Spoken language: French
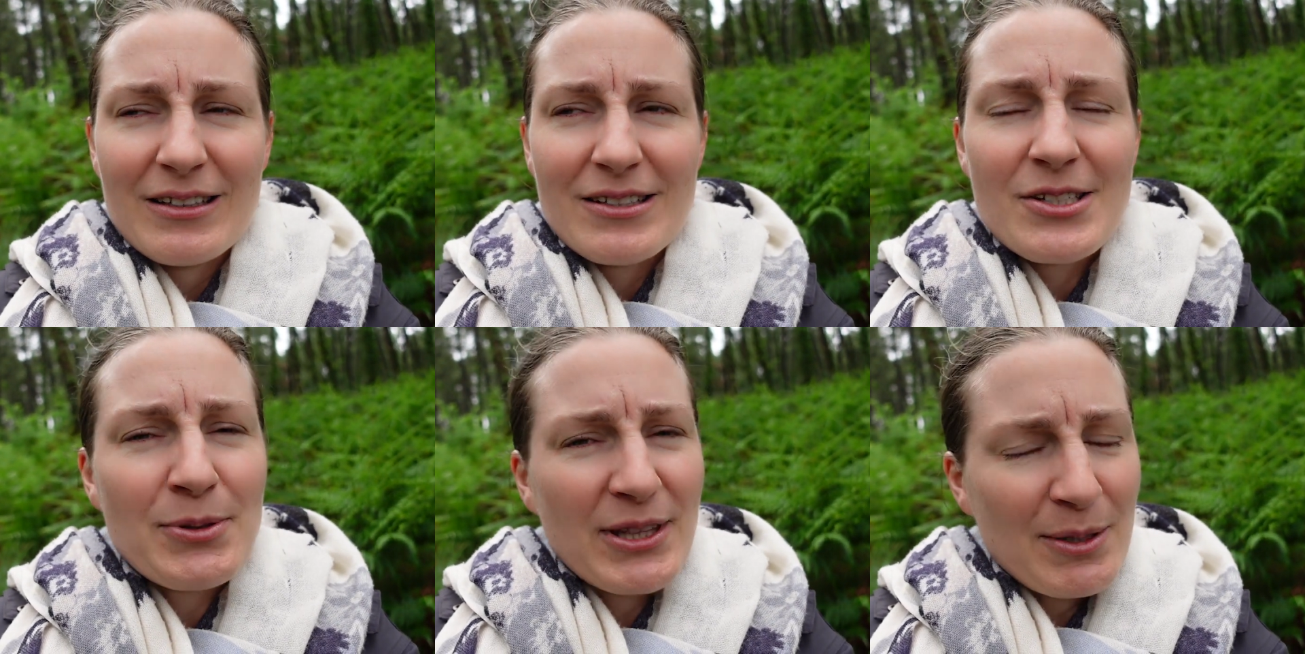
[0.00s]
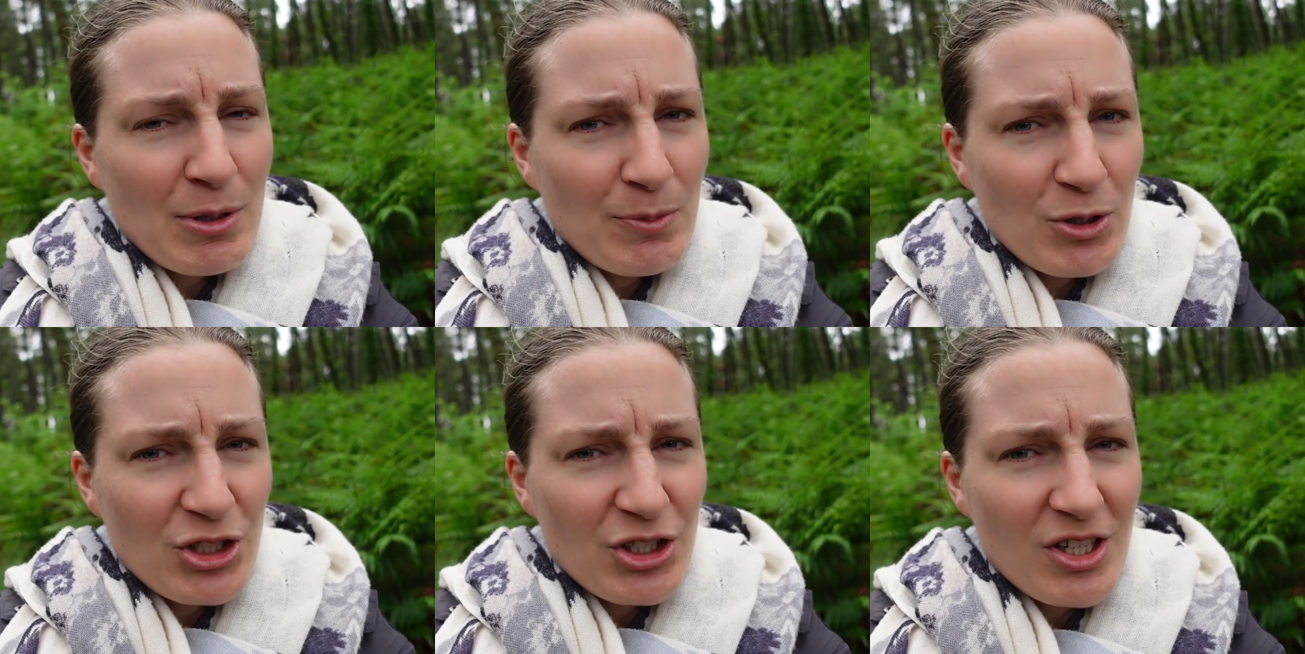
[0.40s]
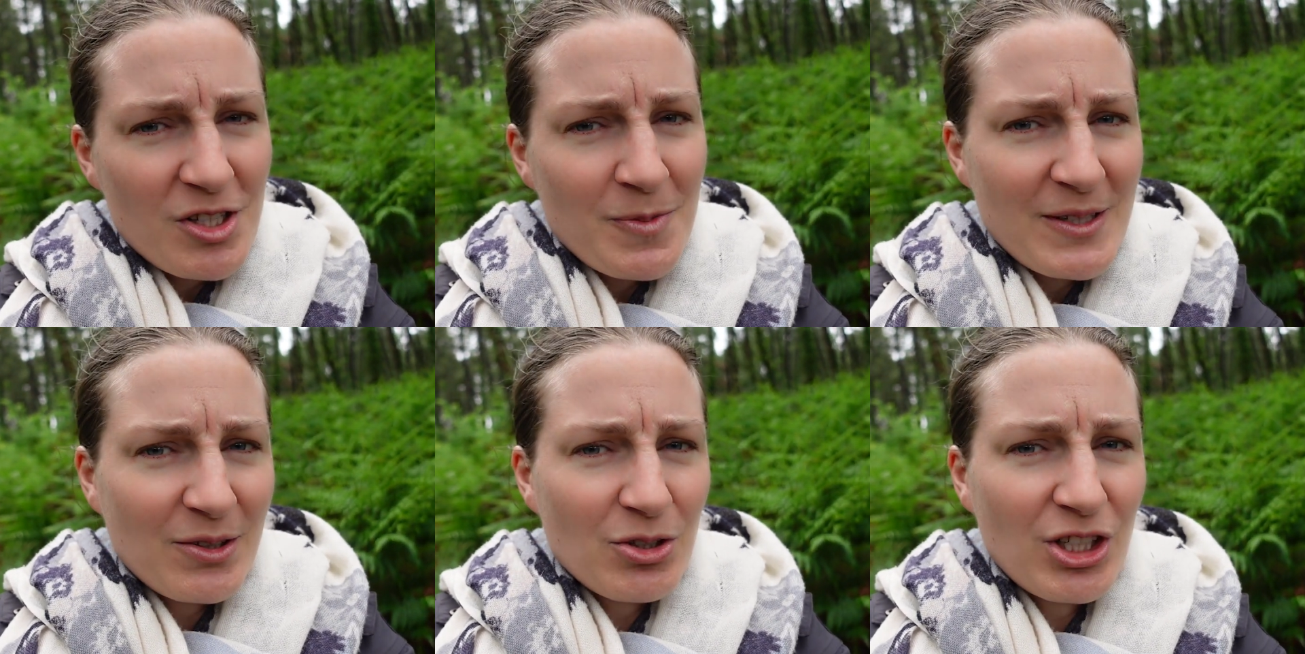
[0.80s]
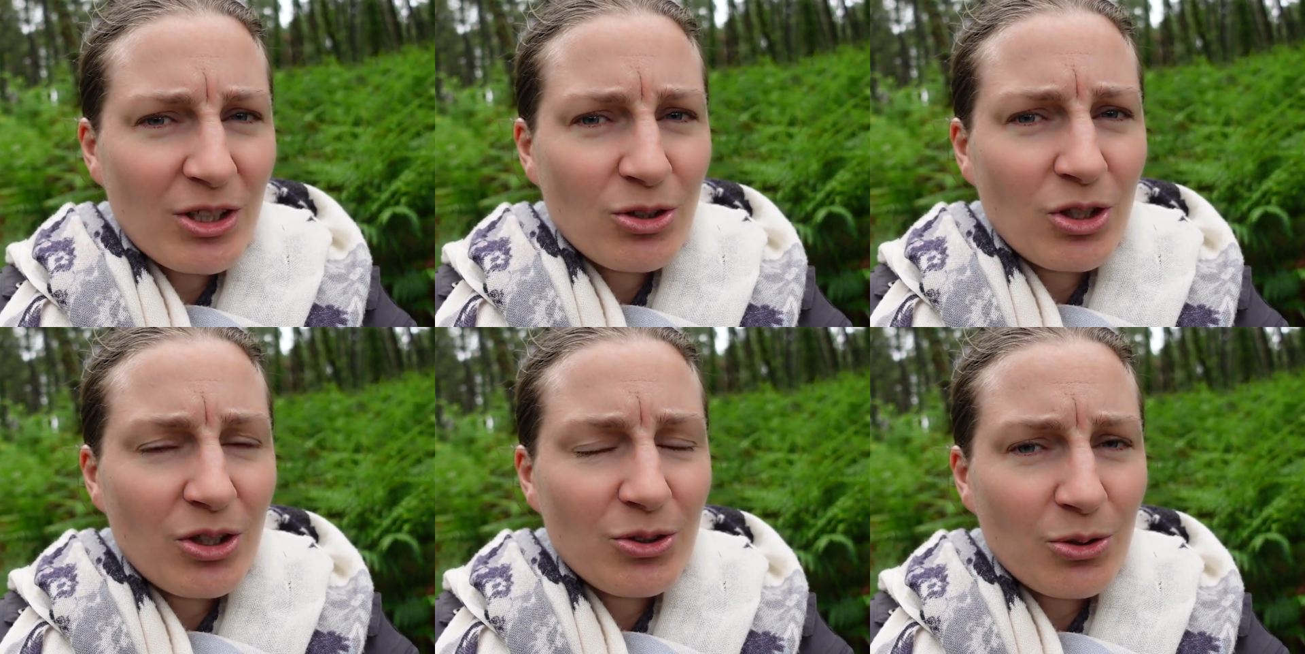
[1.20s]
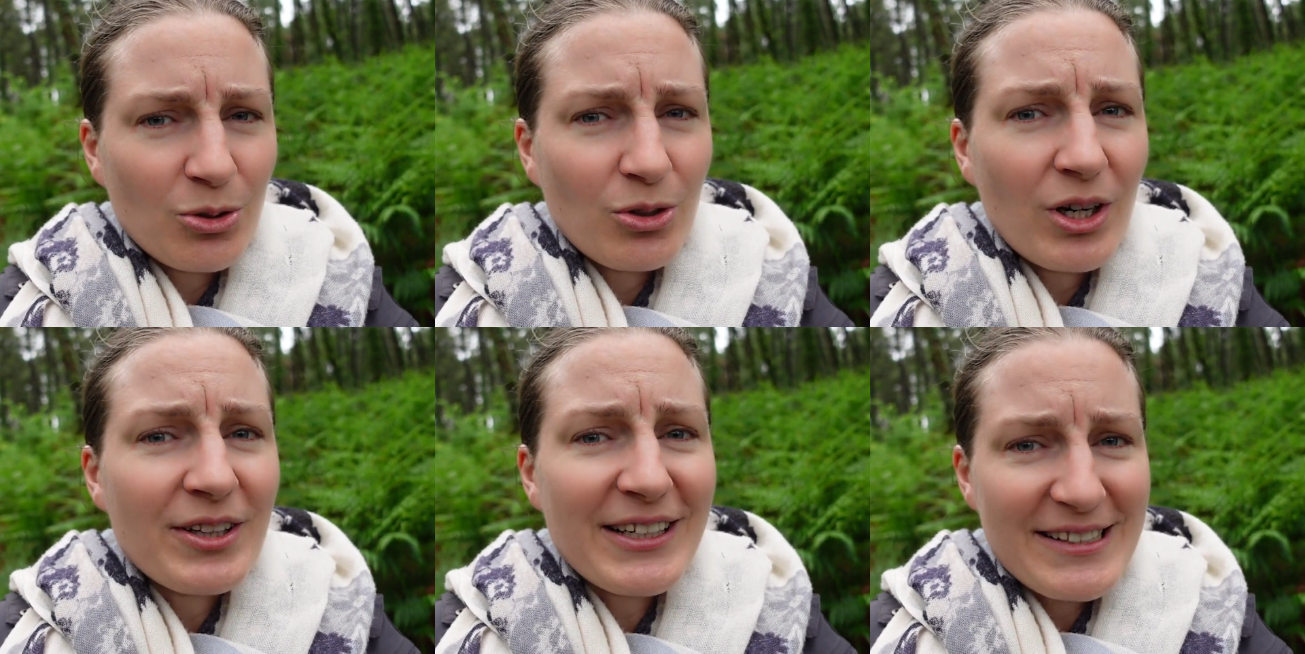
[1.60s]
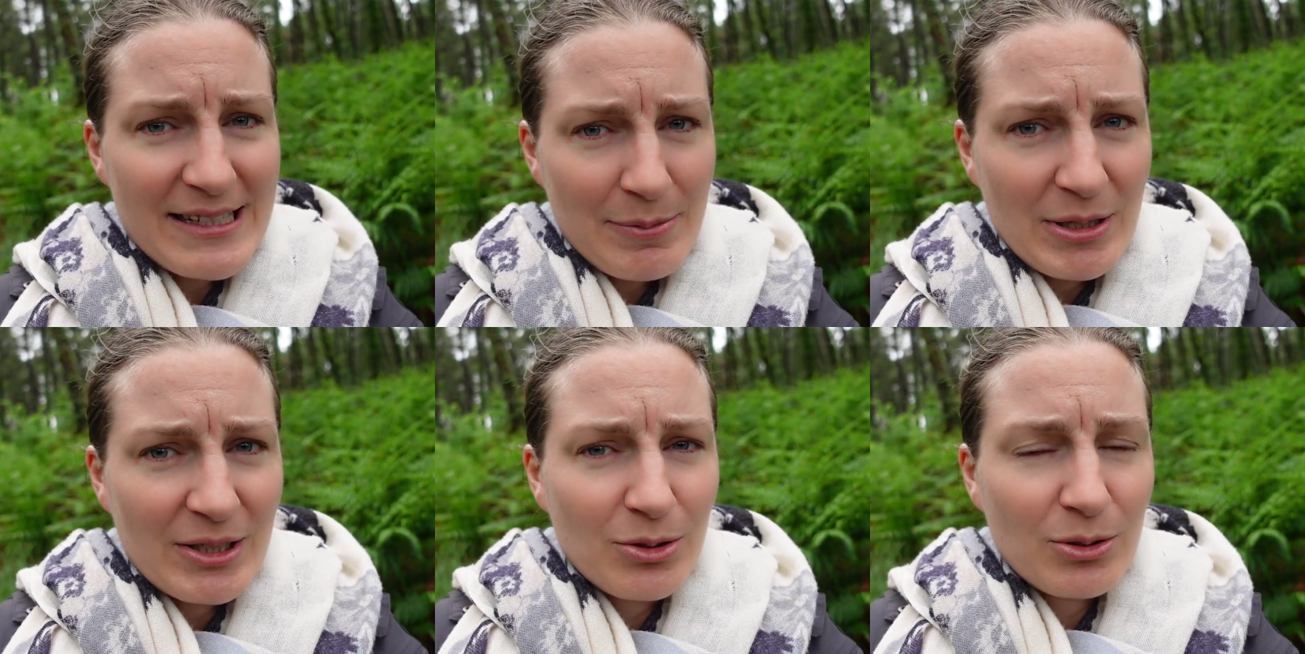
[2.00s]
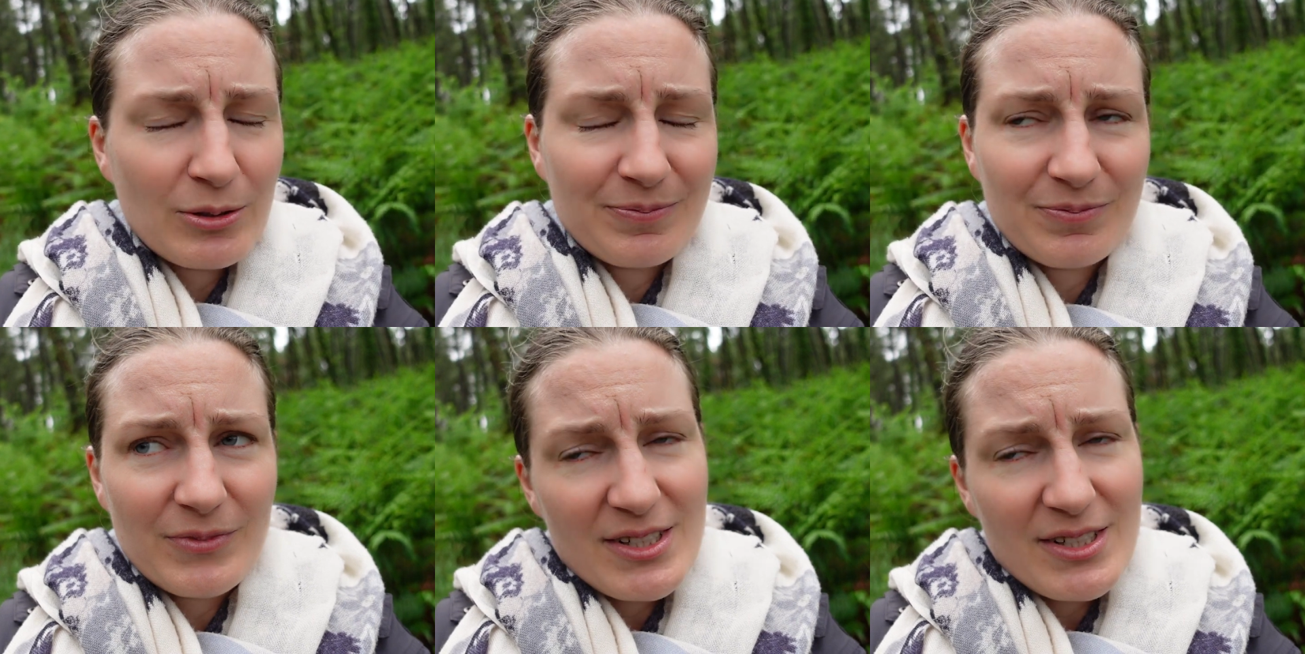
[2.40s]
Souhaitez-moi bonne chance parce que j'ai encore donc, euh, un examen de